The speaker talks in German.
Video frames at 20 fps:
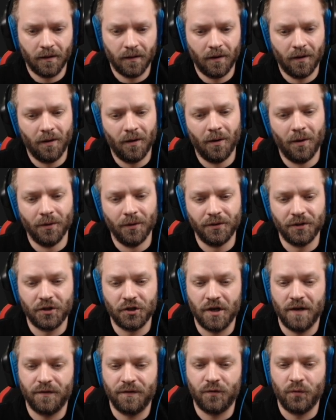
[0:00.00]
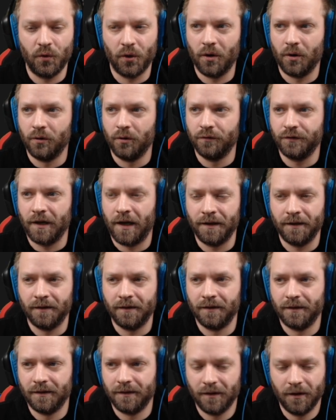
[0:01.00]
Oh oh, der Geschäftsführer ruft
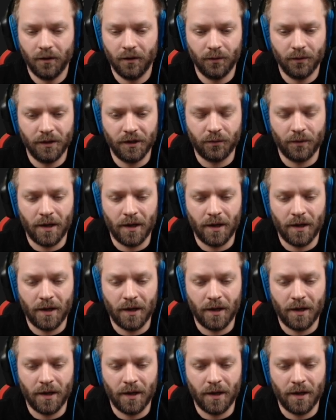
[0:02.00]
an. Holy